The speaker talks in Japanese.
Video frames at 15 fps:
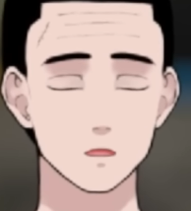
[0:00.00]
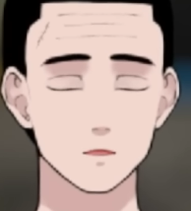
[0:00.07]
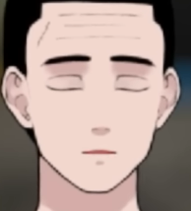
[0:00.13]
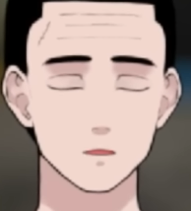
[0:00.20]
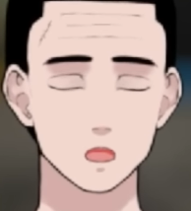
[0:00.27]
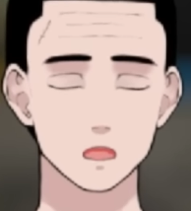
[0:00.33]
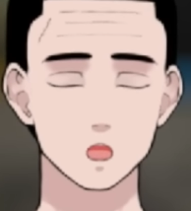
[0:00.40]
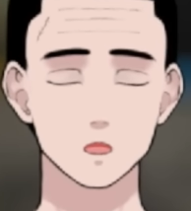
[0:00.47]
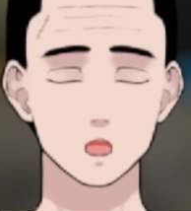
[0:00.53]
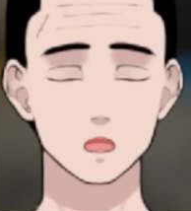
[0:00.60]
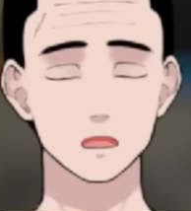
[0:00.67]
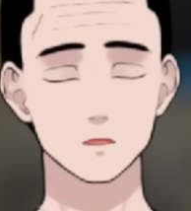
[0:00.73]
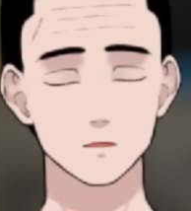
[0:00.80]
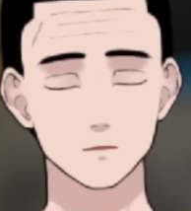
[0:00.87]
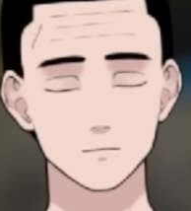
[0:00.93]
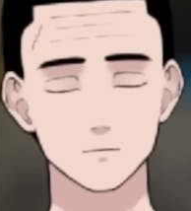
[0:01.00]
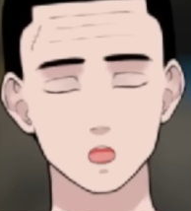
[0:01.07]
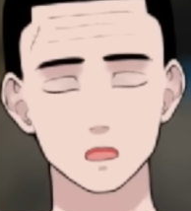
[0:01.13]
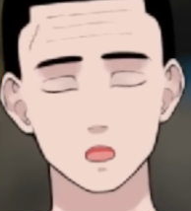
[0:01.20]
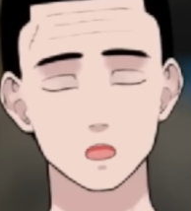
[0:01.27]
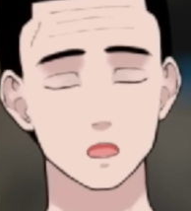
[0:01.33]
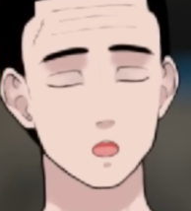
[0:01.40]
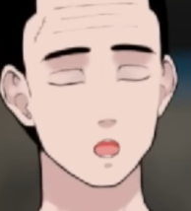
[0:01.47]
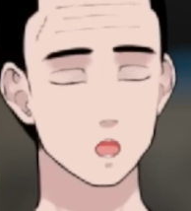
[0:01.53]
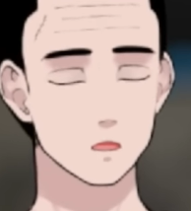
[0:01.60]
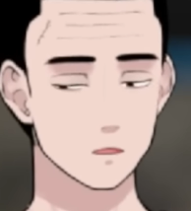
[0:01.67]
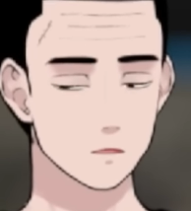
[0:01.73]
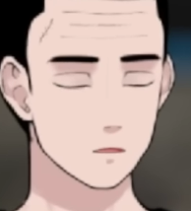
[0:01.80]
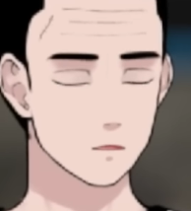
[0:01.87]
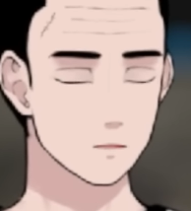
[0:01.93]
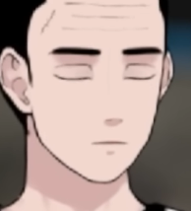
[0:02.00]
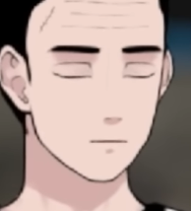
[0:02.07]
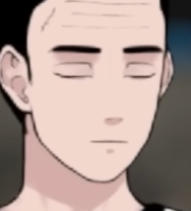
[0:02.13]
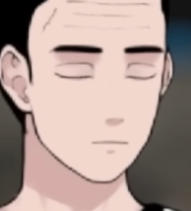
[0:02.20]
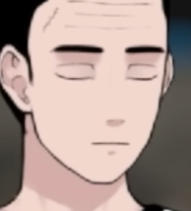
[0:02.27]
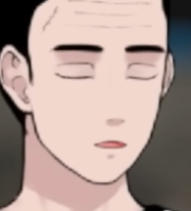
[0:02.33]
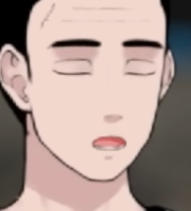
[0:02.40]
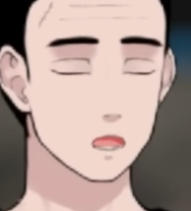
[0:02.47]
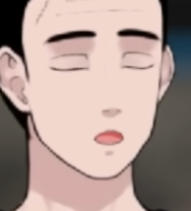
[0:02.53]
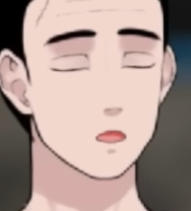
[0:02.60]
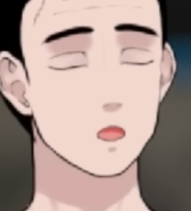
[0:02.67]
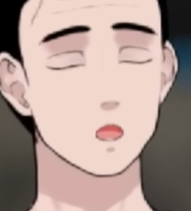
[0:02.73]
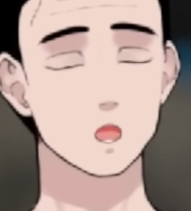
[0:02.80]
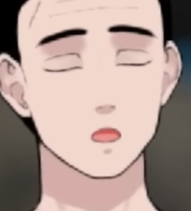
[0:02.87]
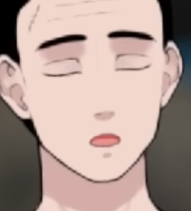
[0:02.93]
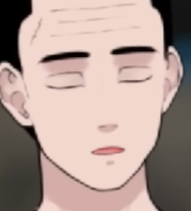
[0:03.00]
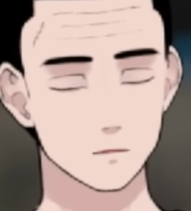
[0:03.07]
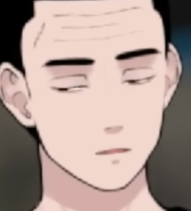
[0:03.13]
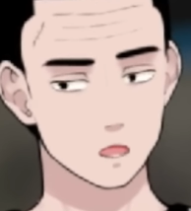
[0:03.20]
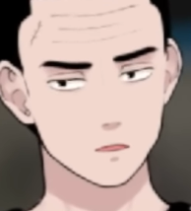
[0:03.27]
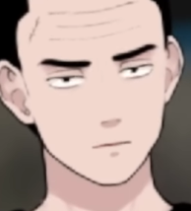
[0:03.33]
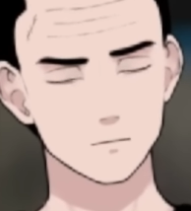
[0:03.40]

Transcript: これが好きだもん。なんでダメなのっていうことになっちゃう。